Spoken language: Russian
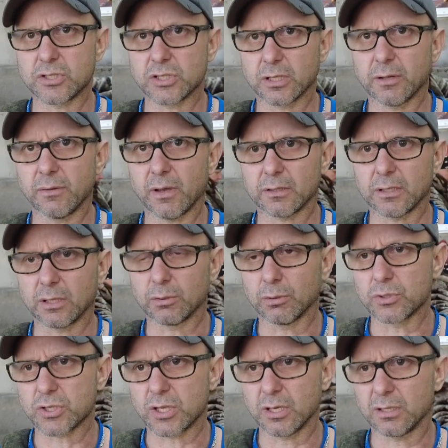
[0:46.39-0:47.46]
человек на
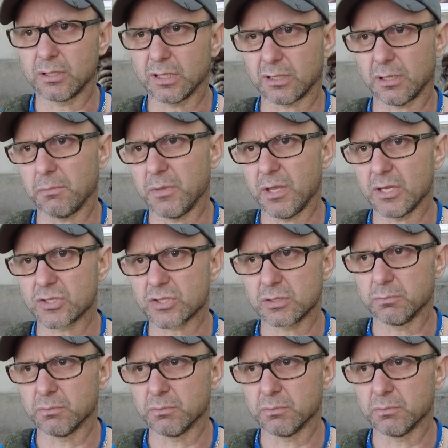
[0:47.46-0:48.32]
точке, где-то меньше.